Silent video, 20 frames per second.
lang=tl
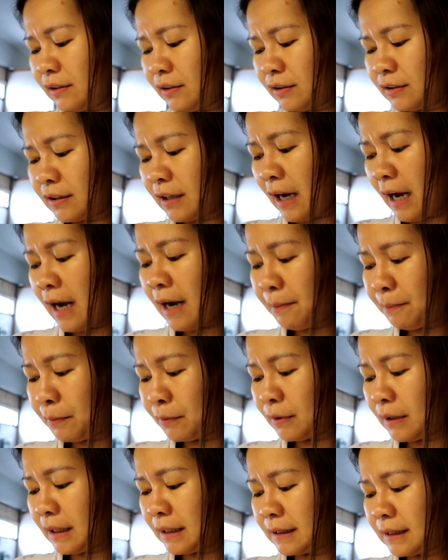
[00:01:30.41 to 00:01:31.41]
Tapos
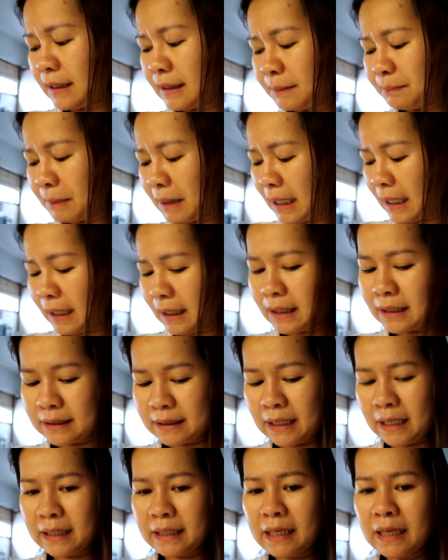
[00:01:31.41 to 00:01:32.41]
kahapon, nasa palengke
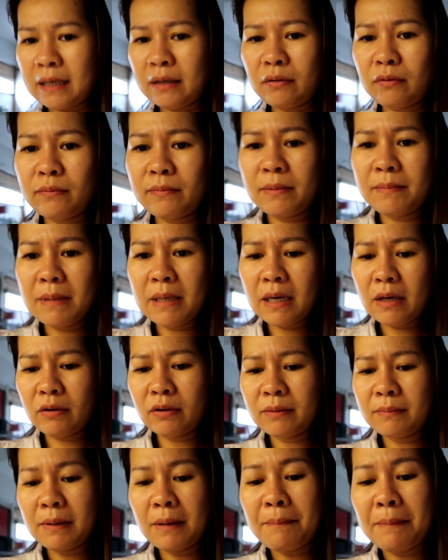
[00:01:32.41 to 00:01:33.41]
sana ako. Bibili
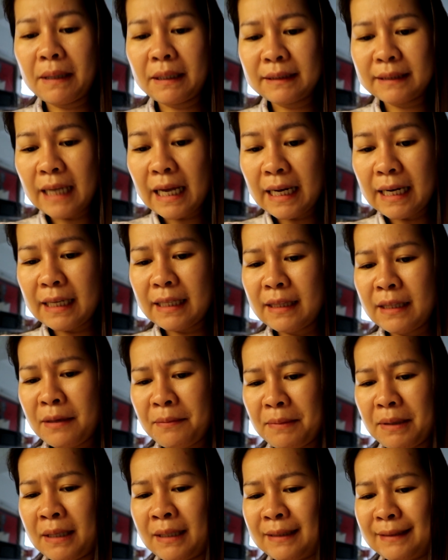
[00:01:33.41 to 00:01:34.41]
ako ng mga pang salad
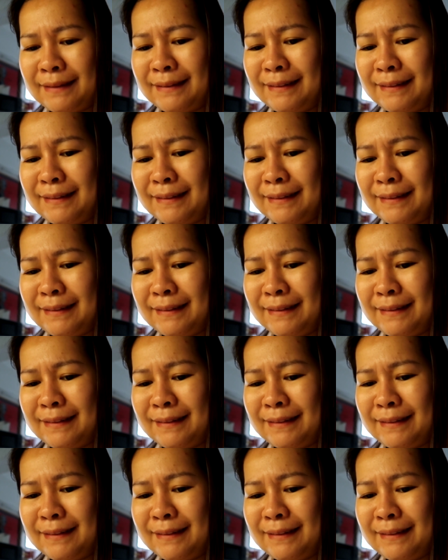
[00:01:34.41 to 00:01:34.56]
naman.